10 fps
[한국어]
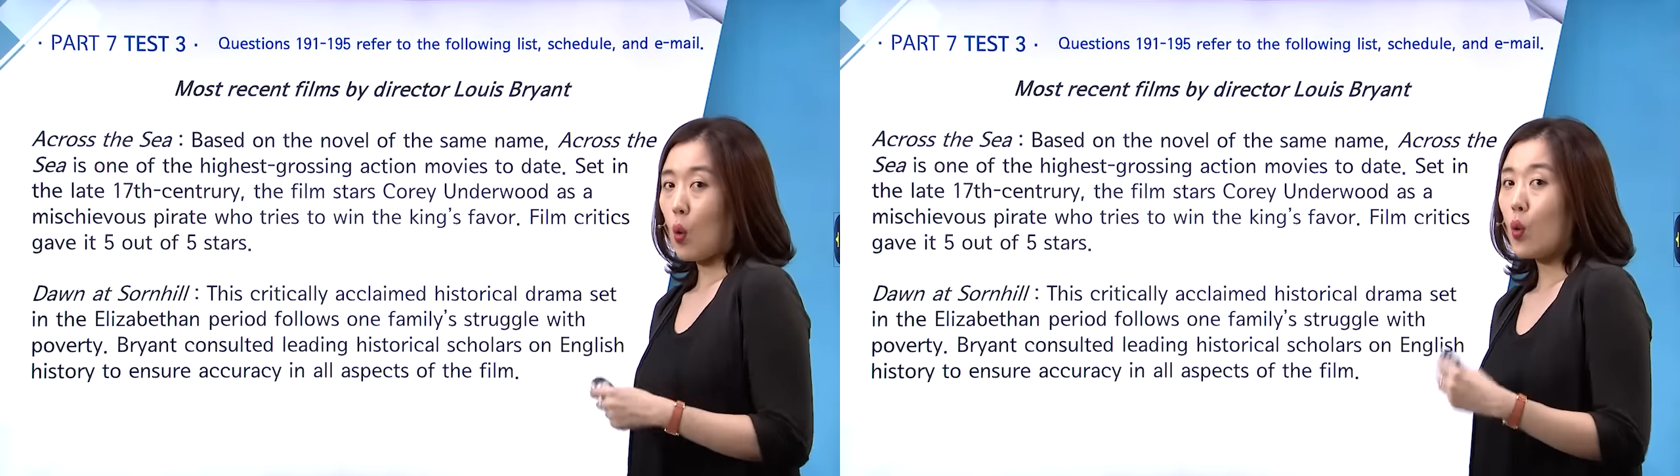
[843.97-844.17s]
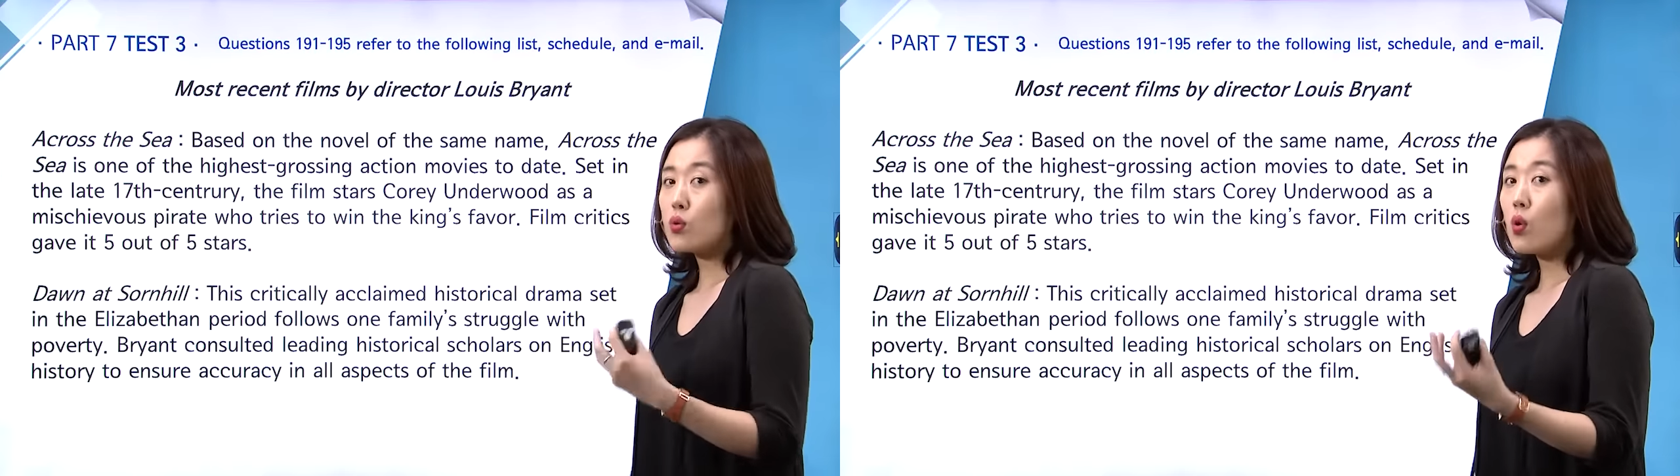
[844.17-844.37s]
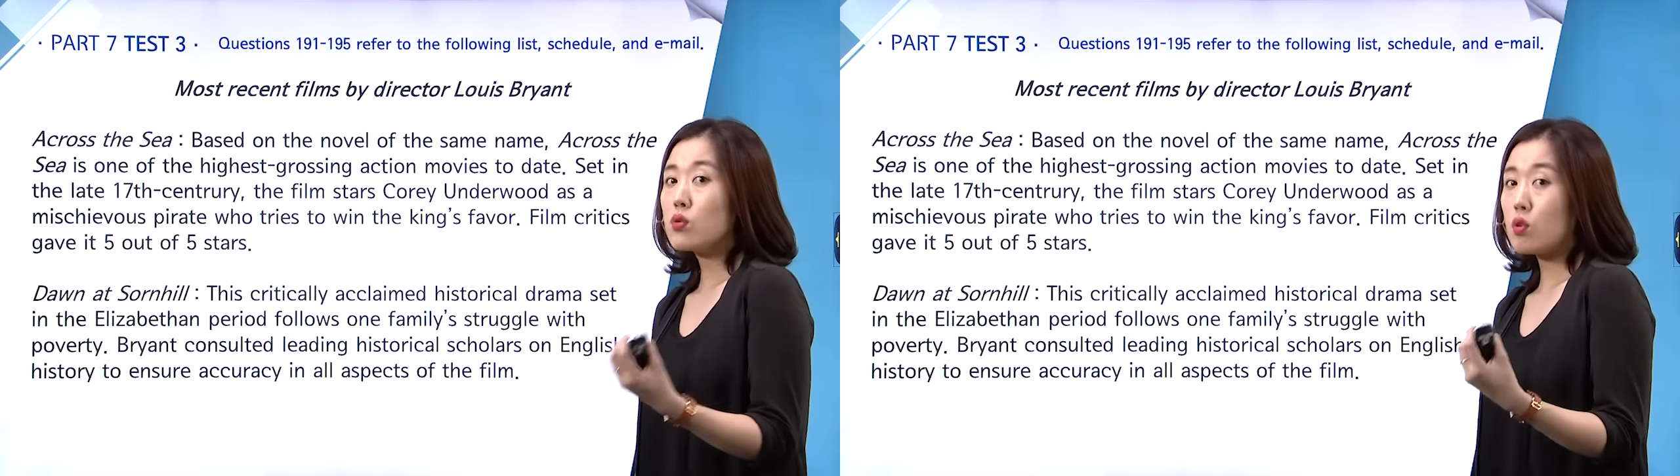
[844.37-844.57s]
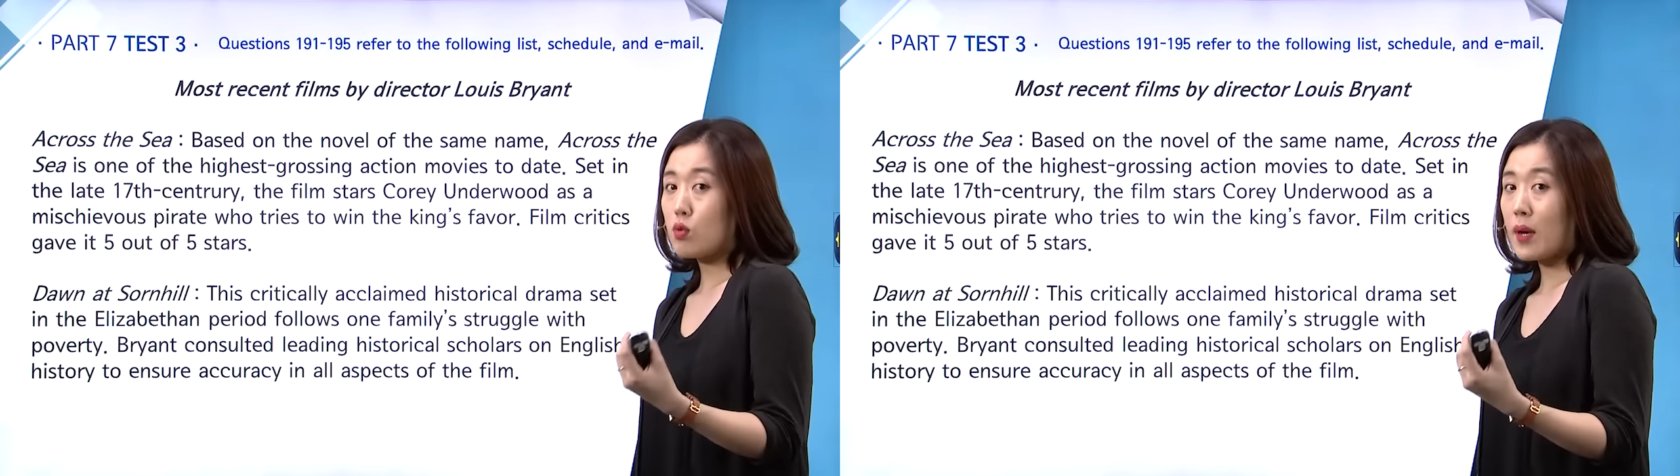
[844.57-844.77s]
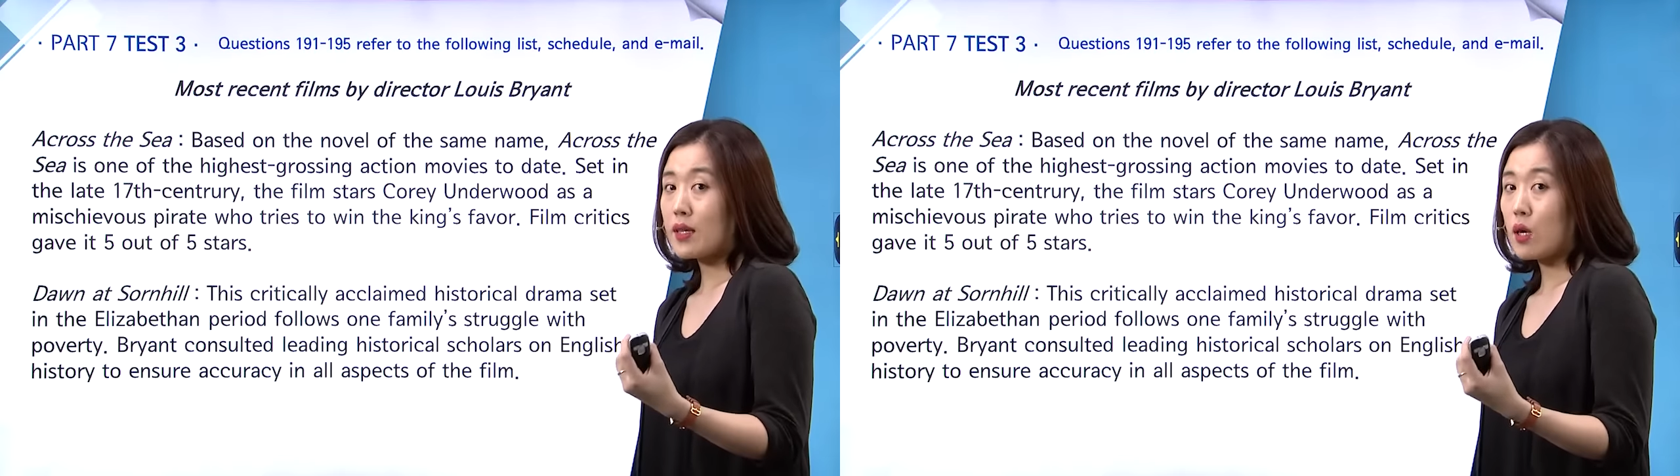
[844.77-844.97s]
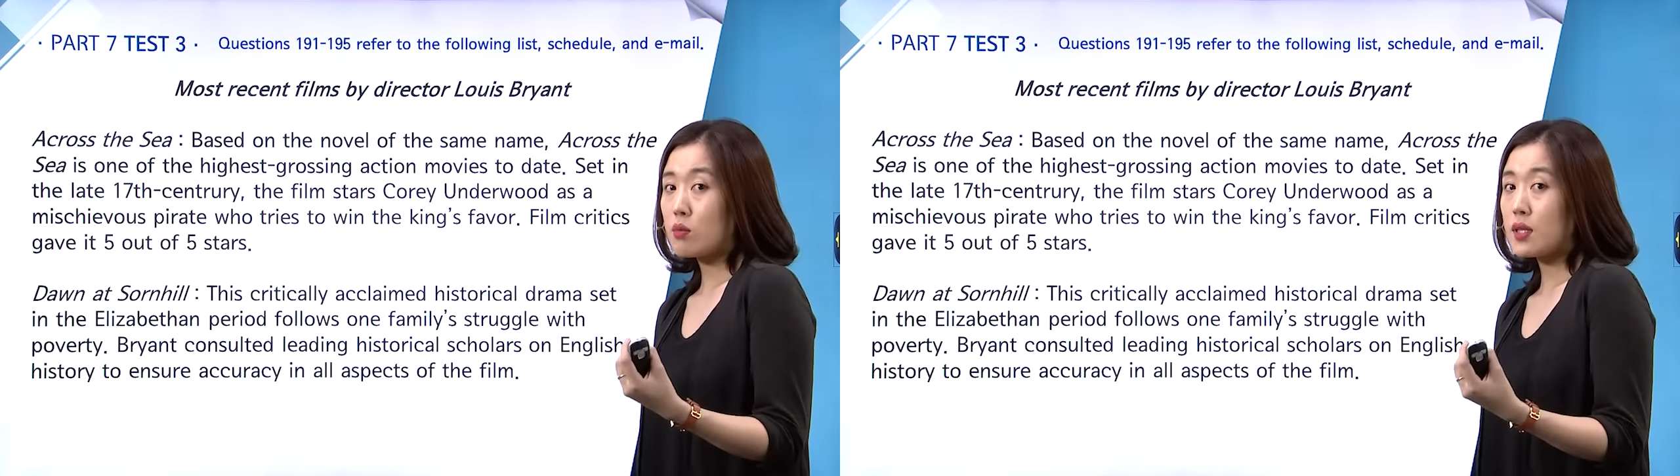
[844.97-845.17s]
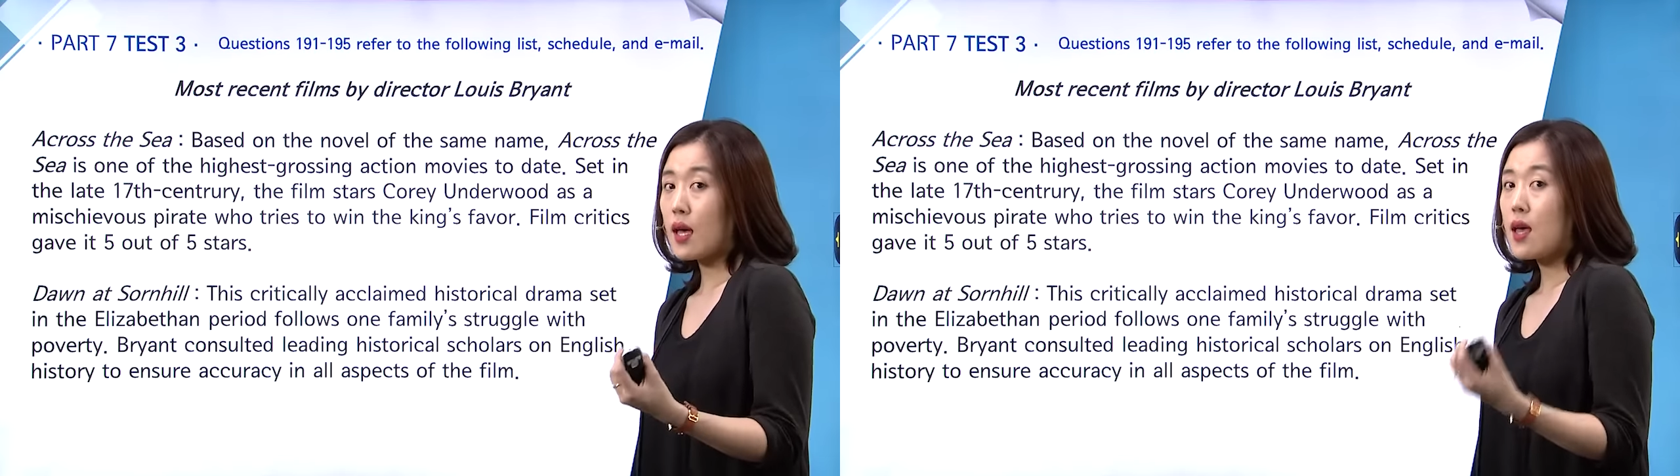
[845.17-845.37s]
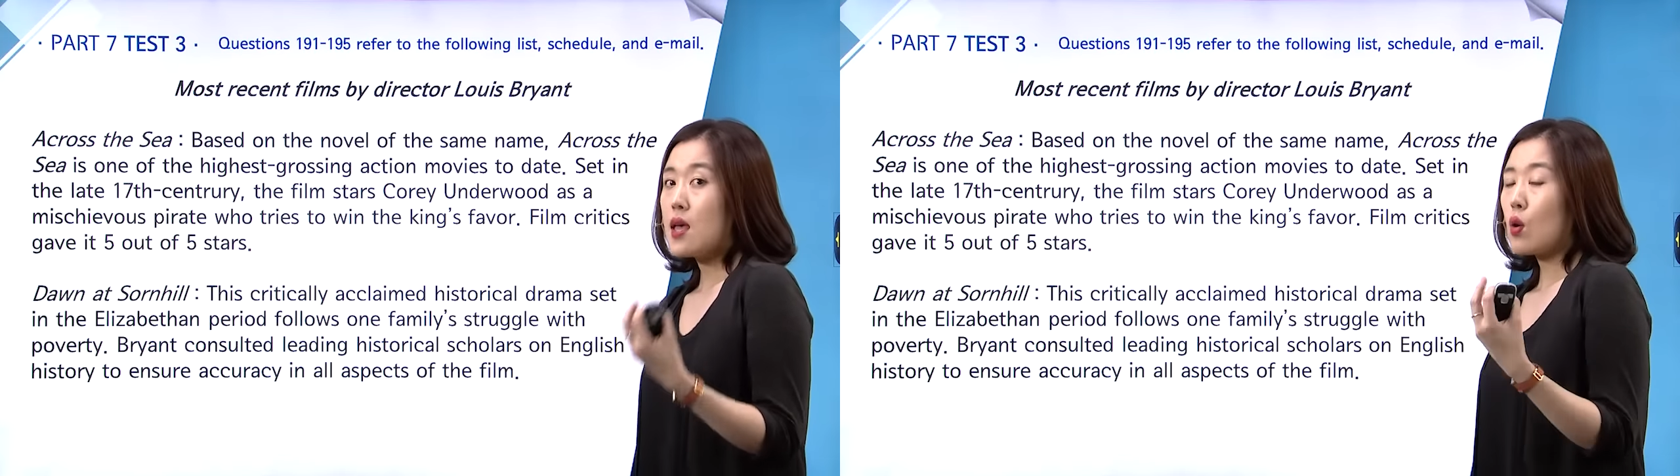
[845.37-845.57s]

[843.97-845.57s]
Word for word: 공통점으로 많이 나옵니다.